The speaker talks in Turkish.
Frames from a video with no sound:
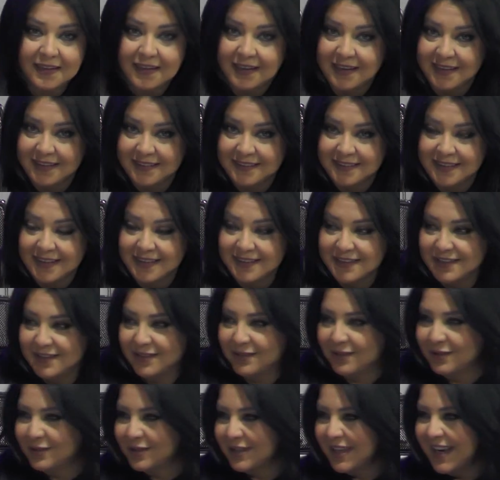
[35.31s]
Altaş.
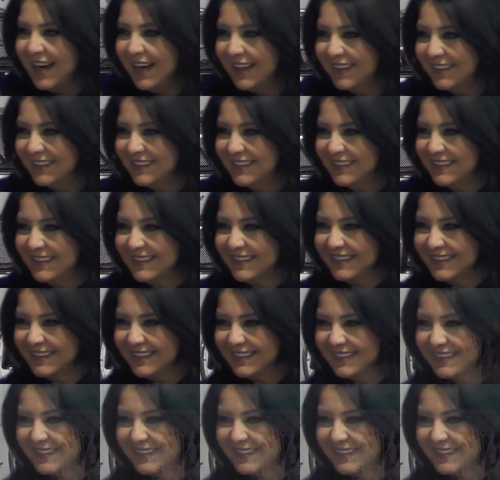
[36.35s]
Hoş geldiniz. Hoş